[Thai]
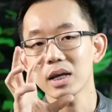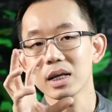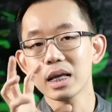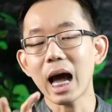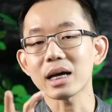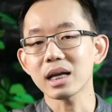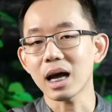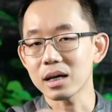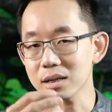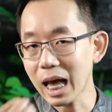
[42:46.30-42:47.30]
อยากจะ
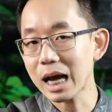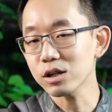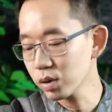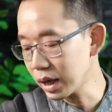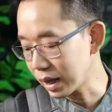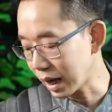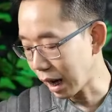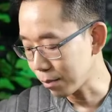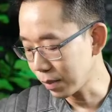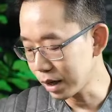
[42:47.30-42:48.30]
สร้างธุรกิจนะ
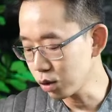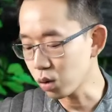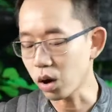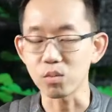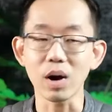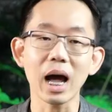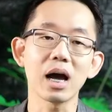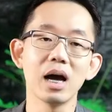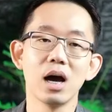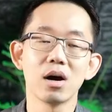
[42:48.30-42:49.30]
ครับให้ดูก่อนว่า
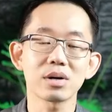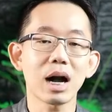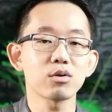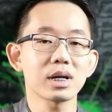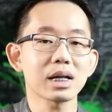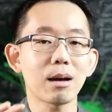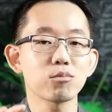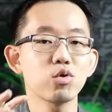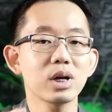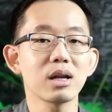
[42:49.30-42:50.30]
เราจะ
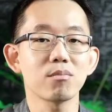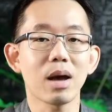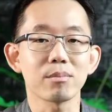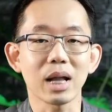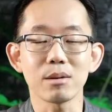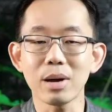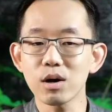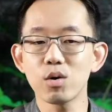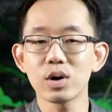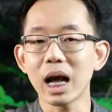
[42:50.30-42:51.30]
ทำธุรกิจแบบไหนบาง
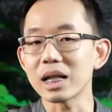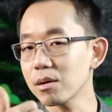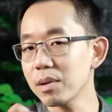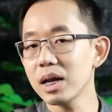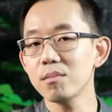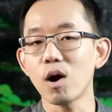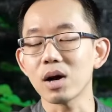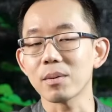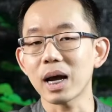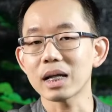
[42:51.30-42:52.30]
คนอาจจะไม่ได้เหมาะ
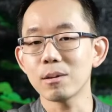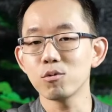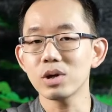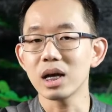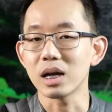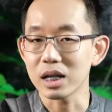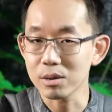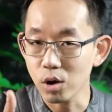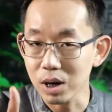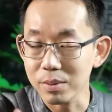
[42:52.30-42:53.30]
กับการทำธุรกิจอาจ
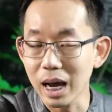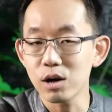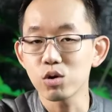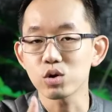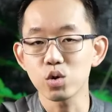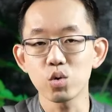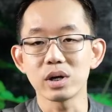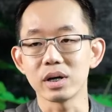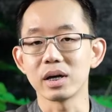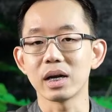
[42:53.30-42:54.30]
จะเหมาะกับการลงทุน
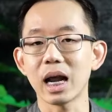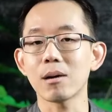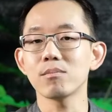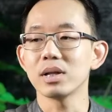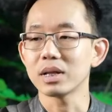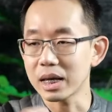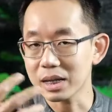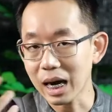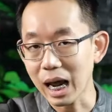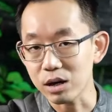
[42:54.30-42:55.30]
นะครับใน
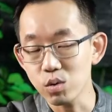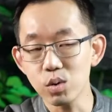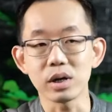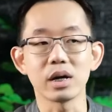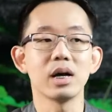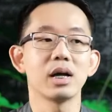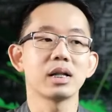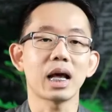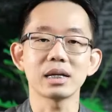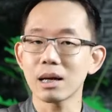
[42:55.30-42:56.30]
ตลาดหุ้น
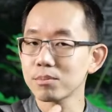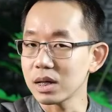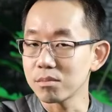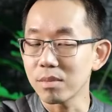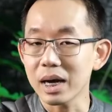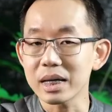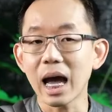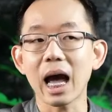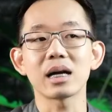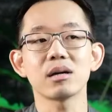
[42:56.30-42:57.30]
ในทรัพย์สินบางอ
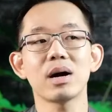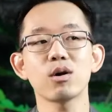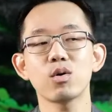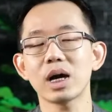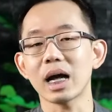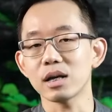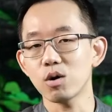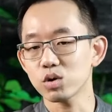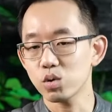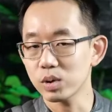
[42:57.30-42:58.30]
ย่างหรือบางคนอาจจะ
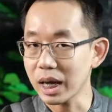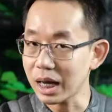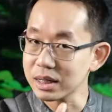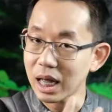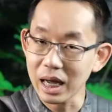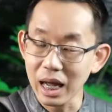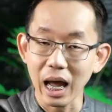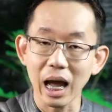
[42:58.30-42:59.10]
ลงทุนในอสังหา